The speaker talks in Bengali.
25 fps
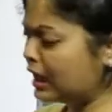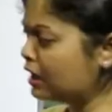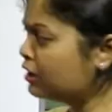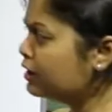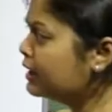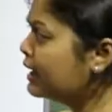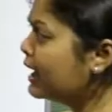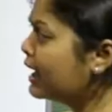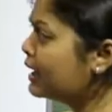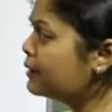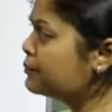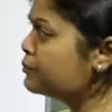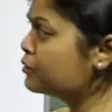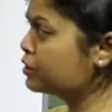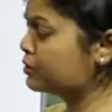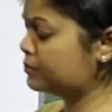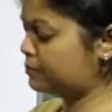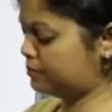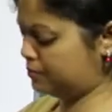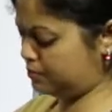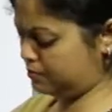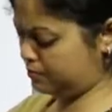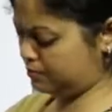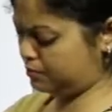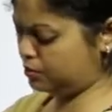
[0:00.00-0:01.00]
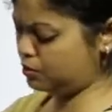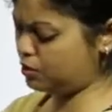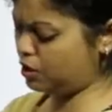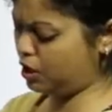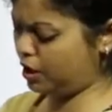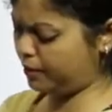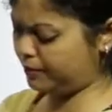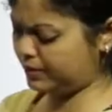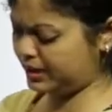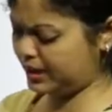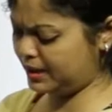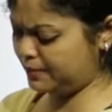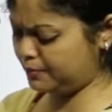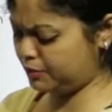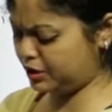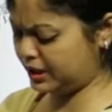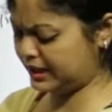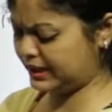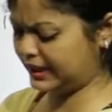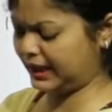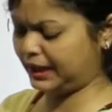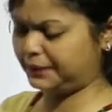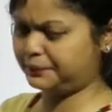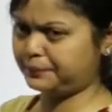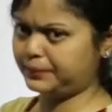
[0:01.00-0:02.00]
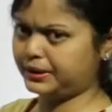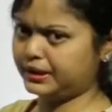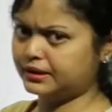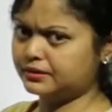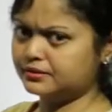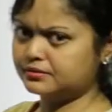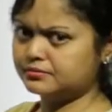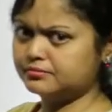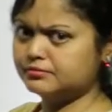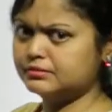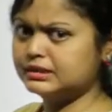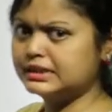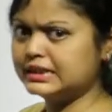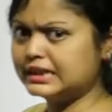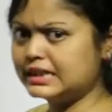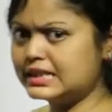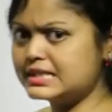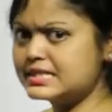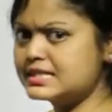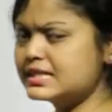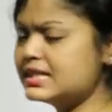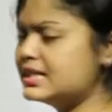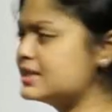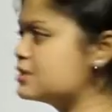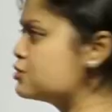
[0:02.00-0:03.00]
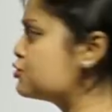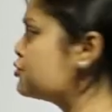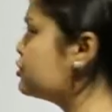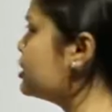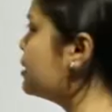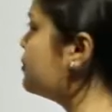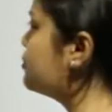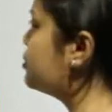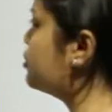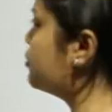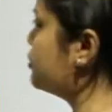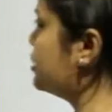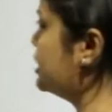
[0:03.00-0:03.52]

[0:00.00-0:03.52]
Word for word: তাহলে আর ভুল হবে না মনে থাকবে ঠিক আছে এই জন্যই আমি